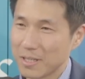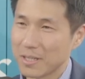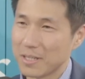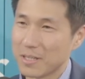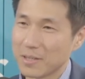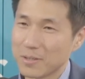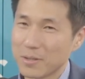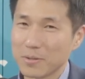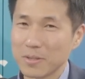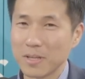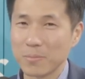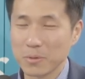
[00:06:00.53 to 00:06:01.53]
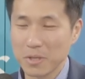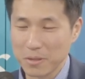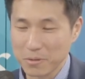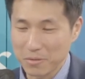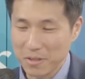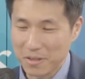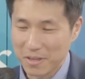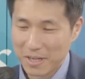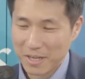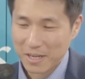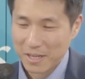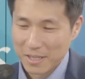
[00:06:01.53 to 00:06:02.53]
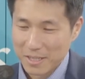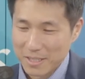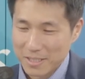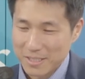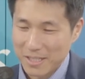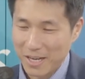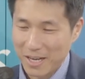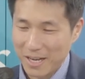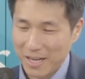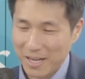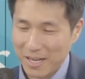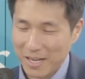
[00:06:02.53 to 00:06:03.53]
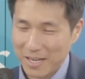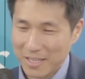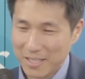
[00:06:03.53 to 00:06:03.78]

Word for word: 예. 그런 성대모사였고요. 자,